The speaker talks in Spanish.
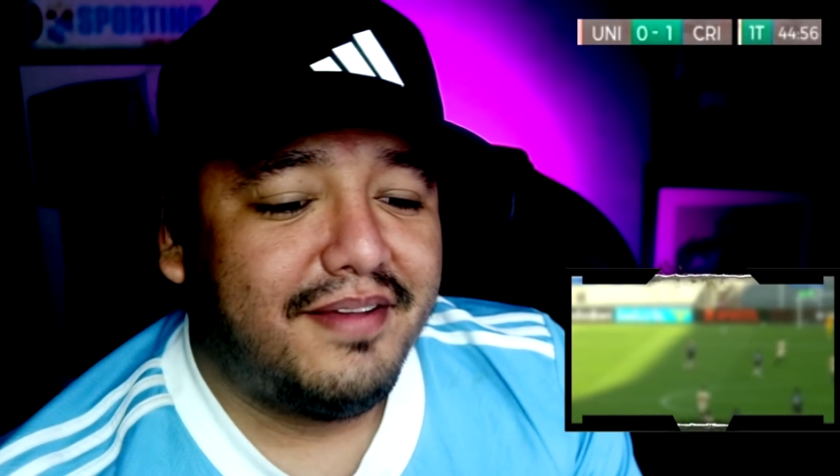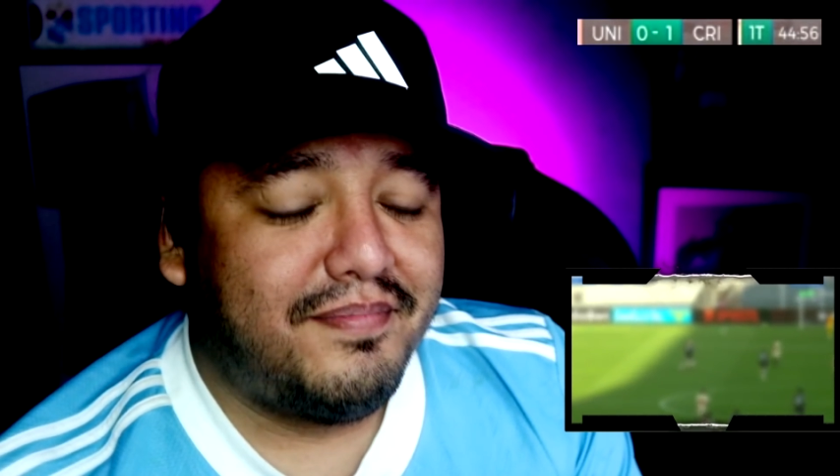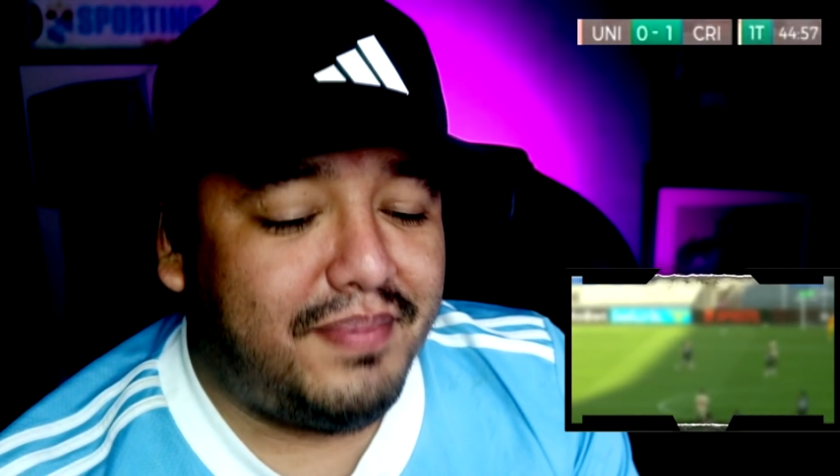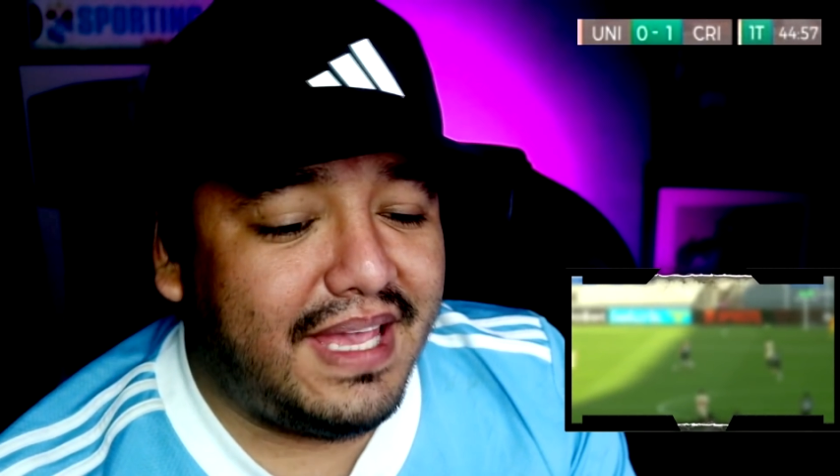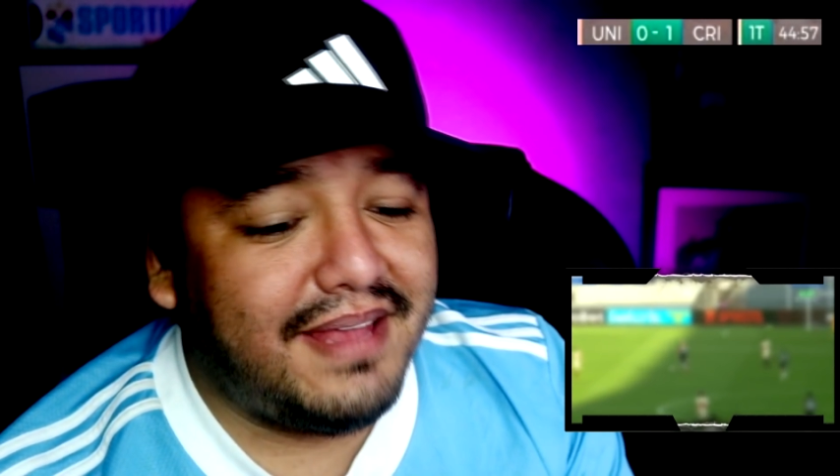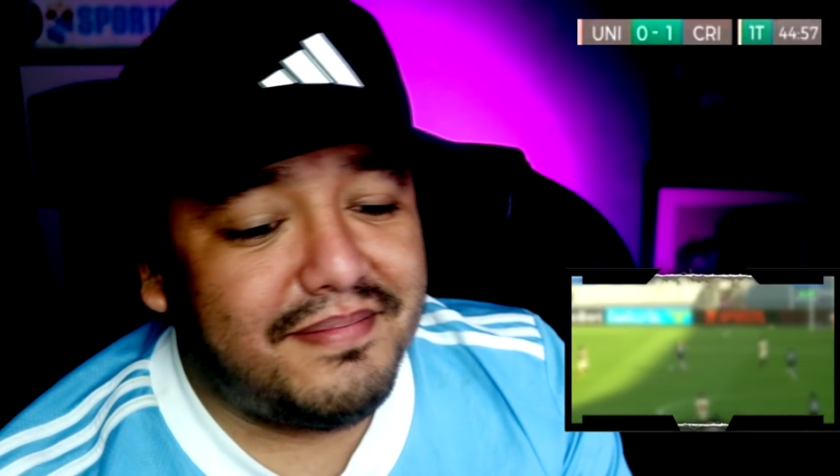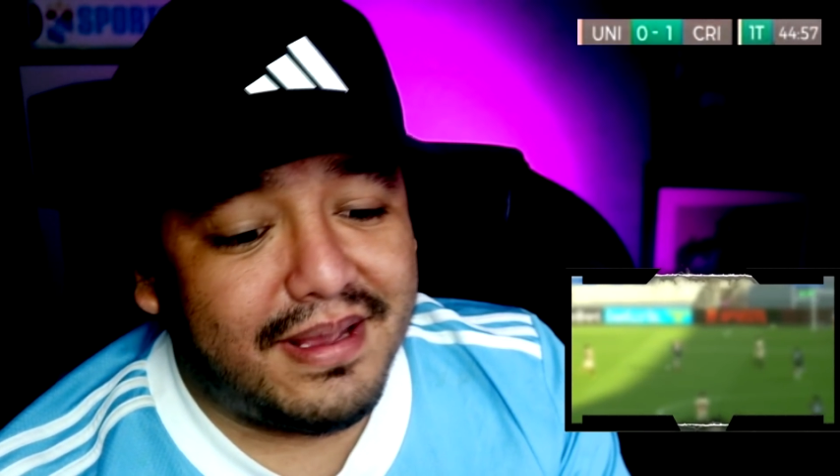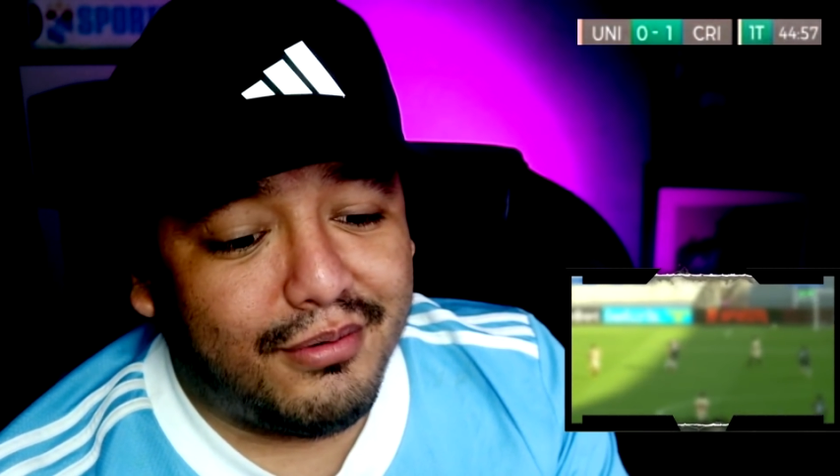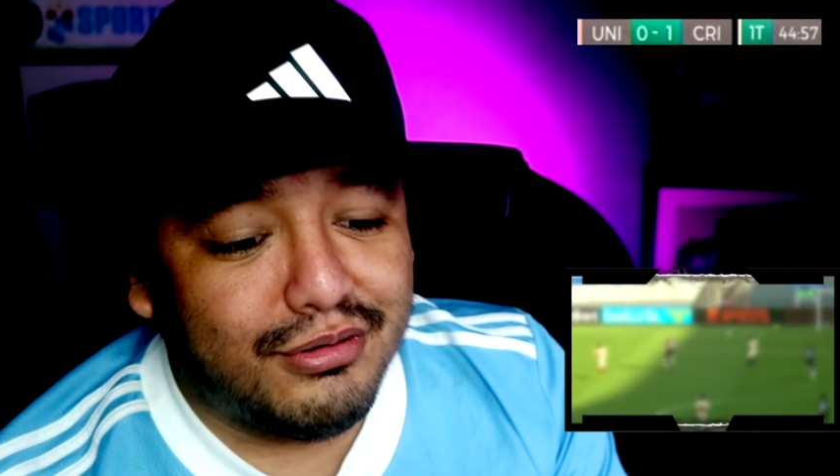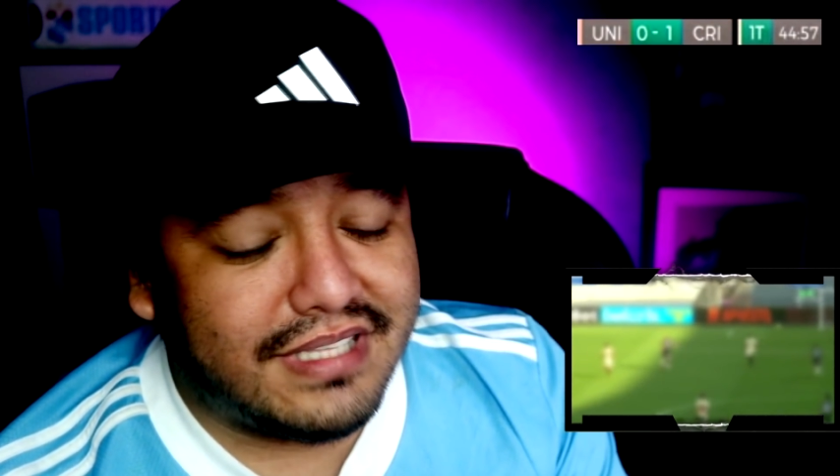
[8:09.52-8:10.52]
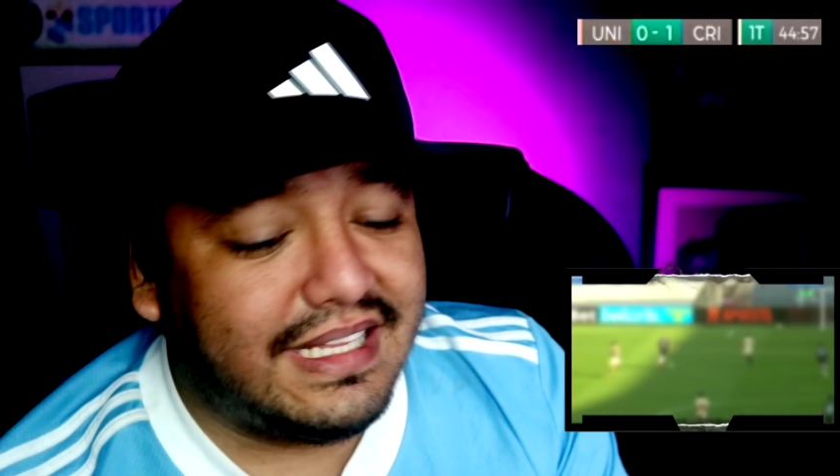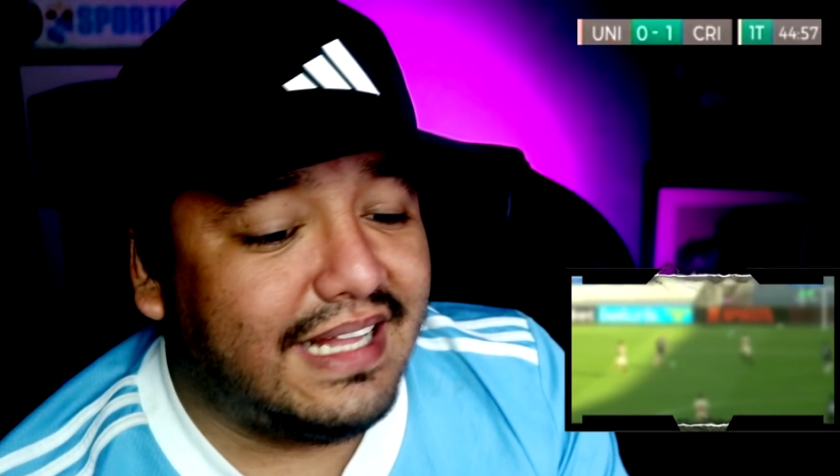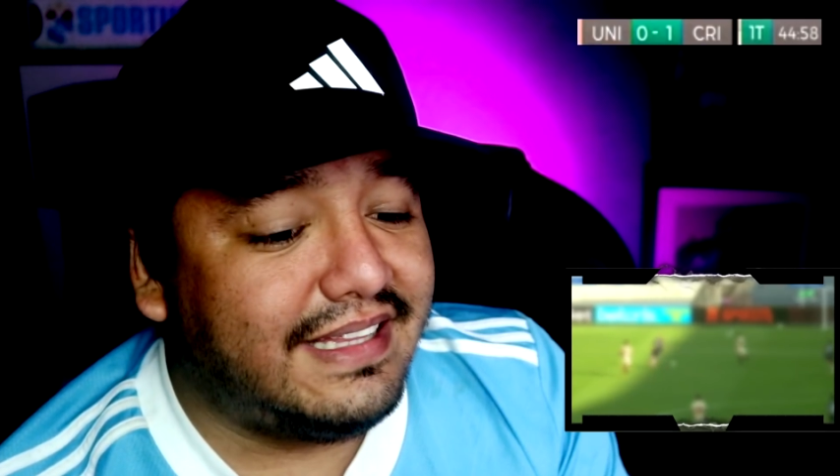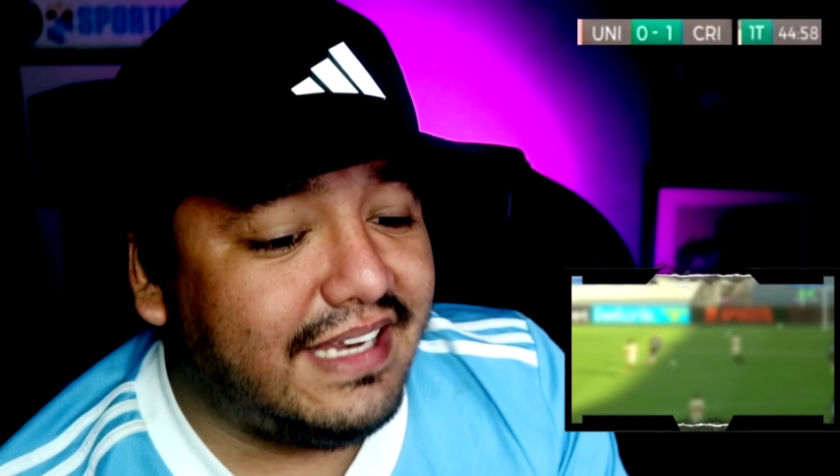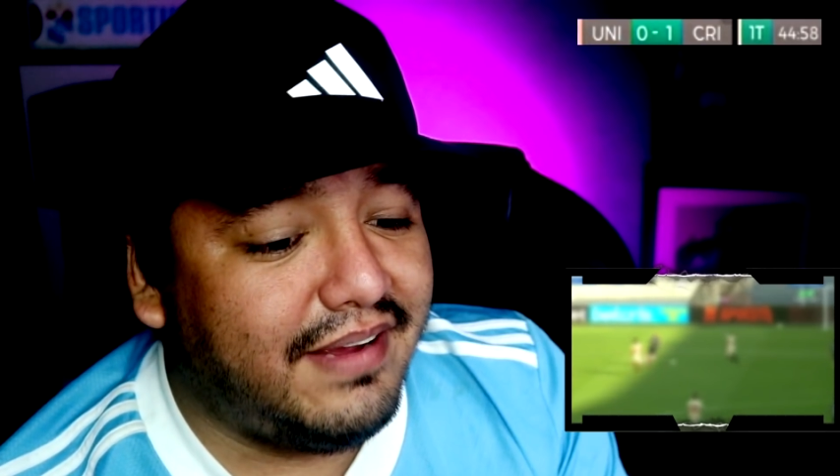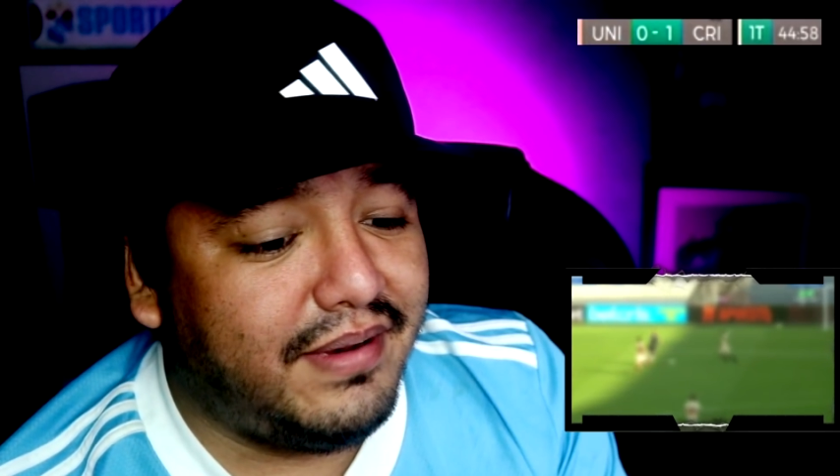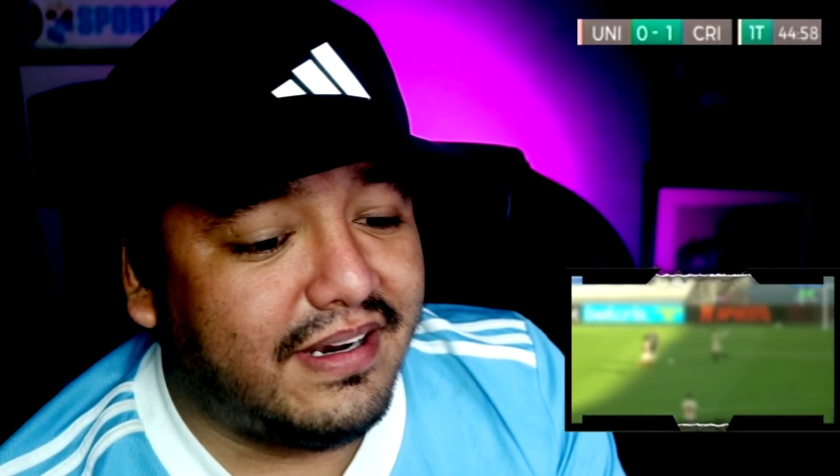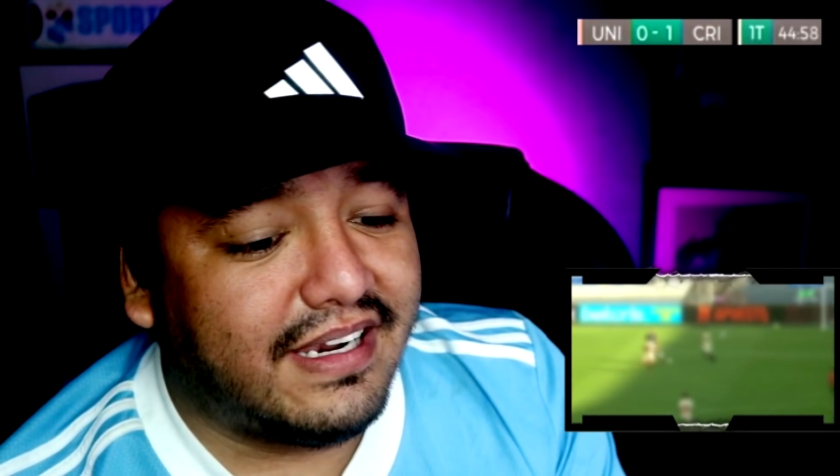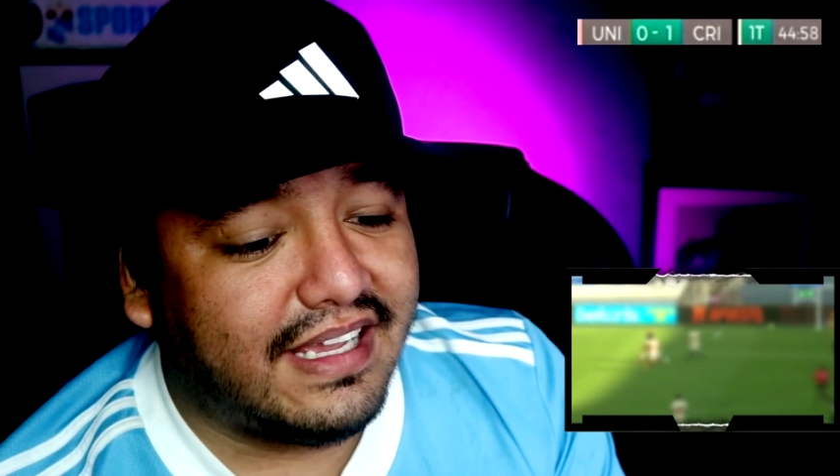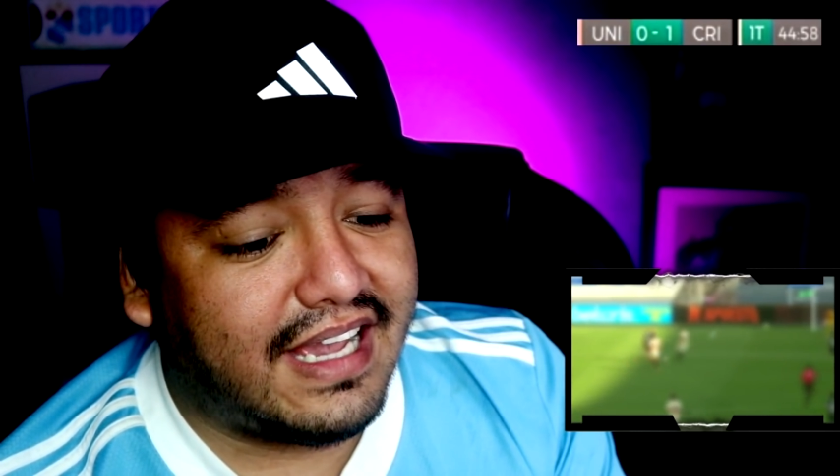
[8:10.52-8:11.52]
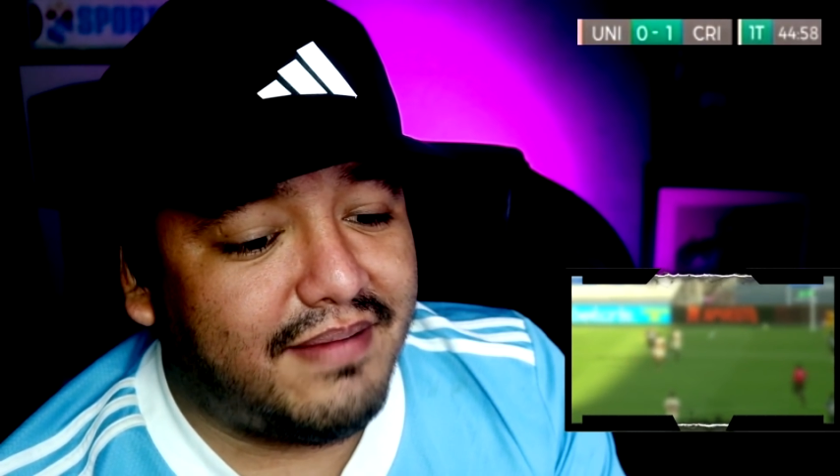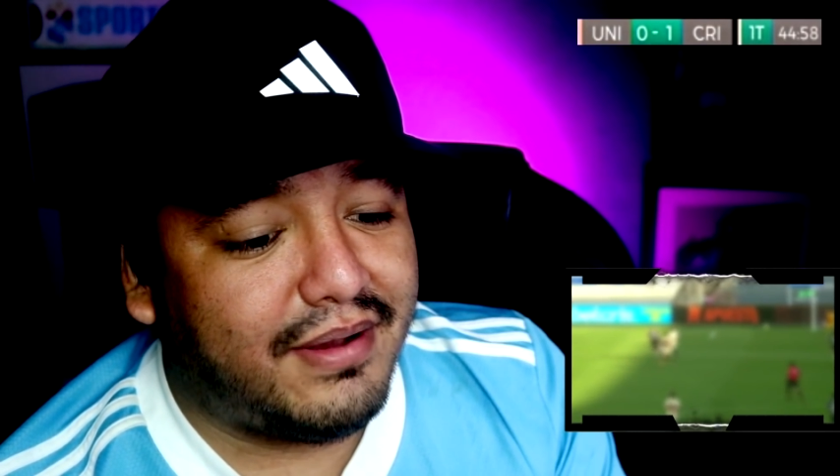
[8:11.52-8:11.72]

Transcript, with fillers: Bien me gusta en el dribbling, Riquelme.